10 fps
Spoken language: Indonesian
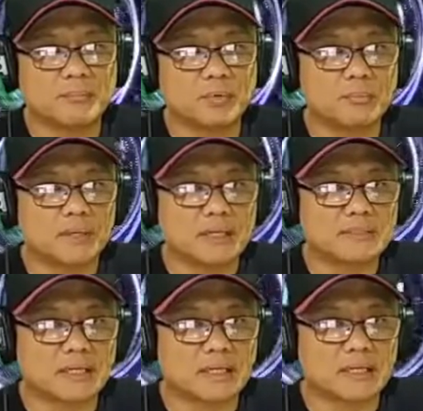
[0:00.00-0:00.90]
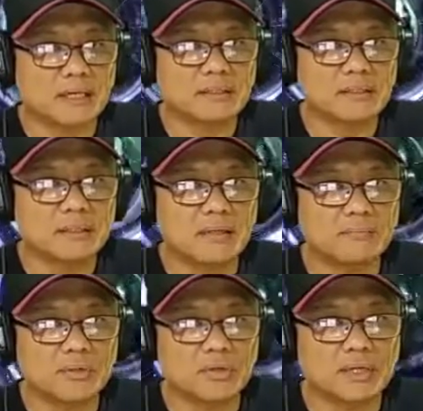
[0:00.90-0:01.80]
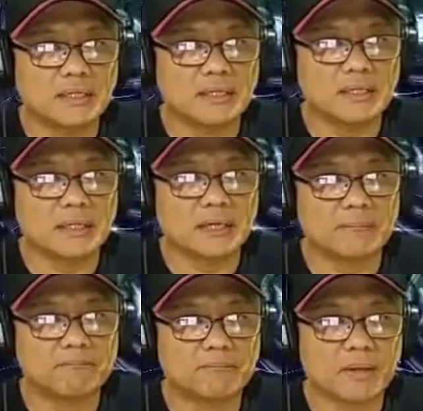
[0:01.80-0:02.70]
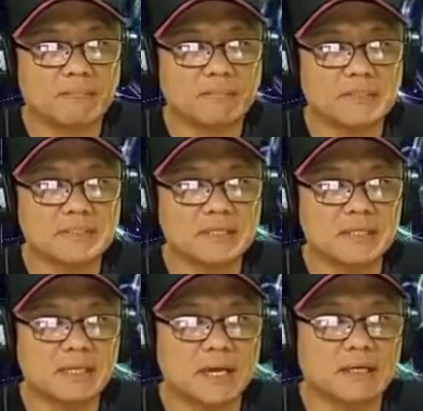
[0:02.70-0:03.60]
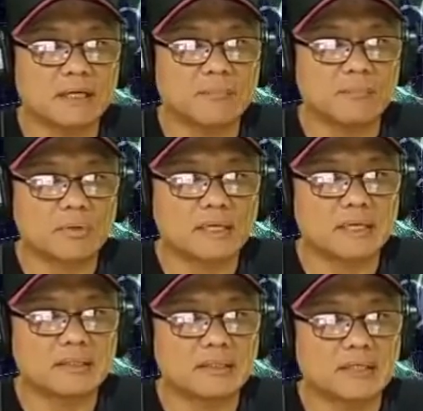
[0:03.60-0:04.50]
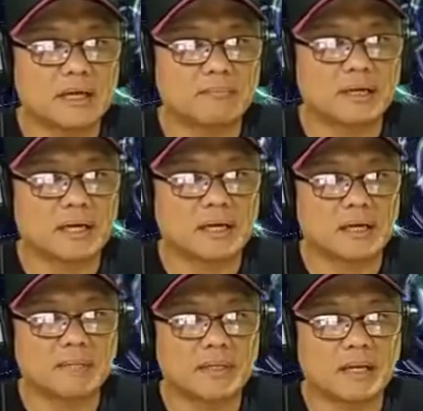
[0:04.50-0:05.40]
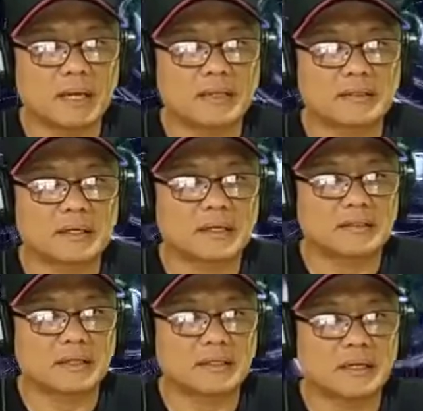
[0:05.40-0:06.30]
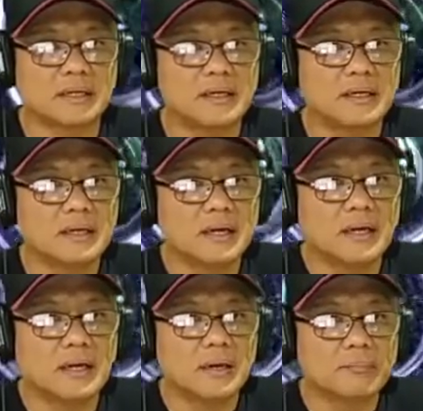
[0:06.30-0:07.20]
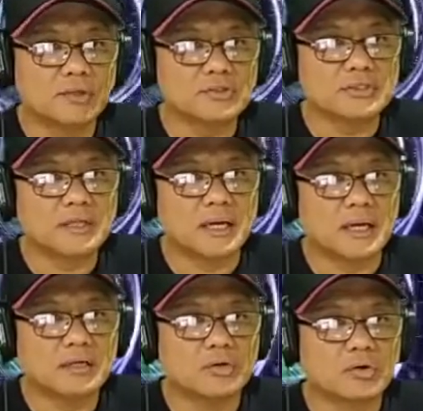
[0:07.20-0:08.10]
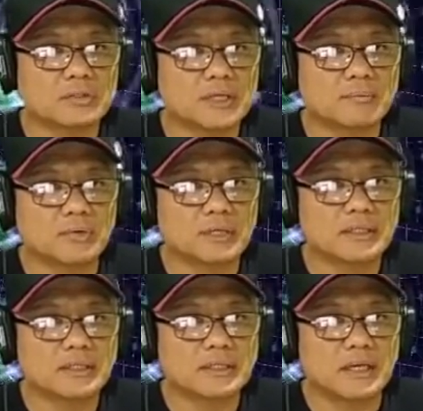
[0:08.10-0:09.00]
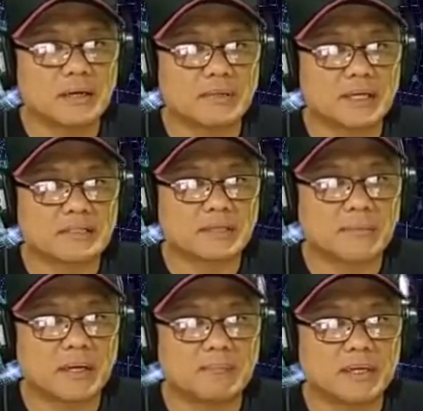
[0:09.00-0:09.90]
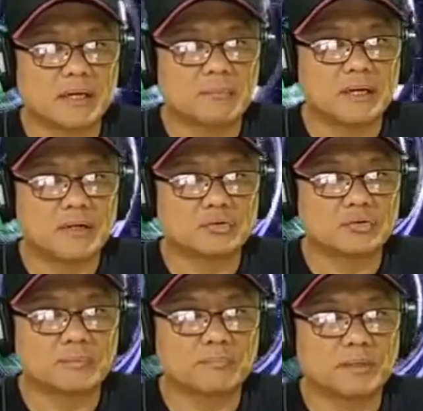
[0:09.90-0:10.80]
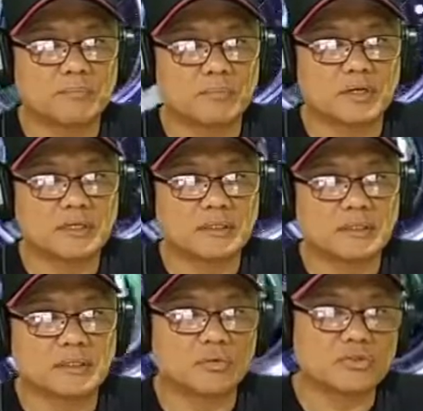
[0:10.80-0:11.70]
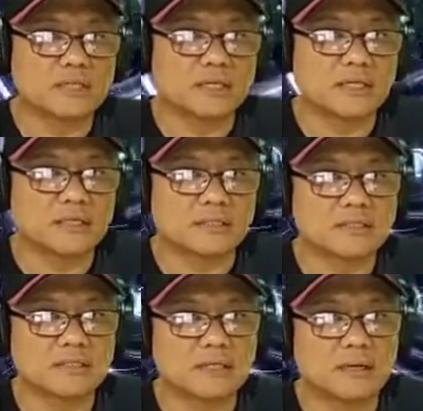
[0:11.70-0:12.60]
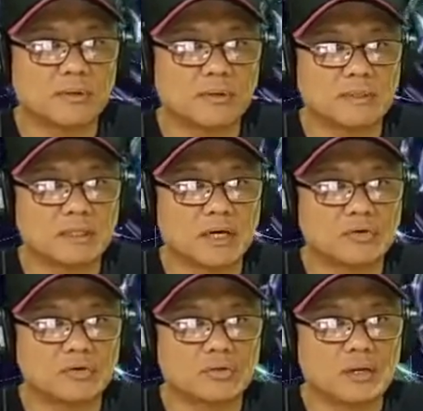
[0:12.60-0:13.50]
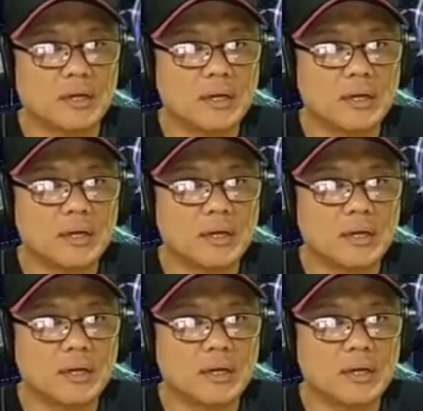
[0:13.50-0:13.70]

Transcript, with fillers: mampu melancarkan haid dan mengurangi kram, meski ada pula yang tidak mengalami haid katanya. Minusnya, dokter mungkin tidak meresepkan pil KB untuk perempuan usia di atas 35 tahun.